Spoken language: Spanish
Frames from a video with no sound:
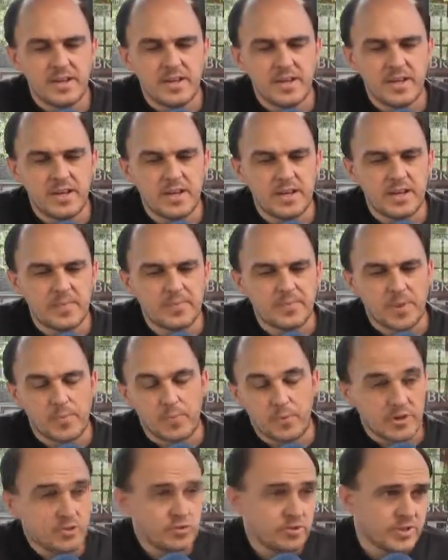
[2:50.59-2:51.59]
y
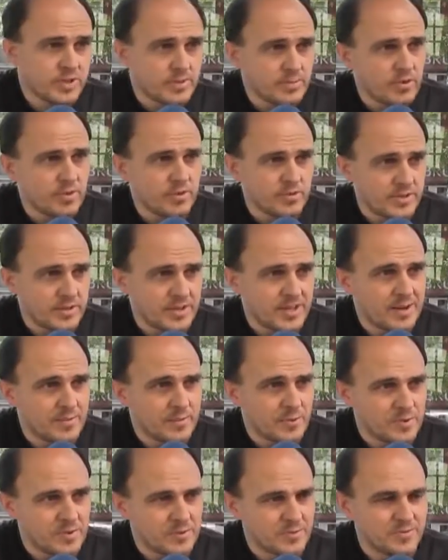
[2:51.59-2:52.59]
por eso estamos donde
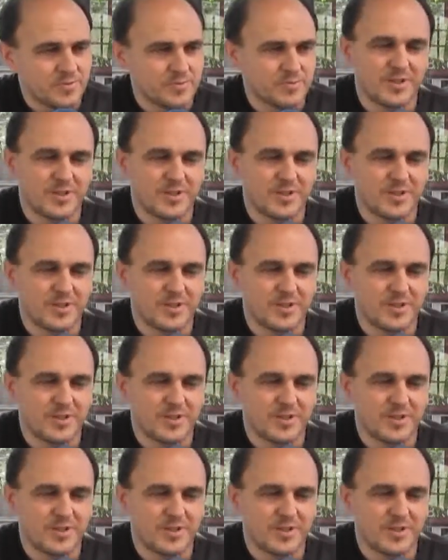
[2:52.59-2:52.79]
estamos.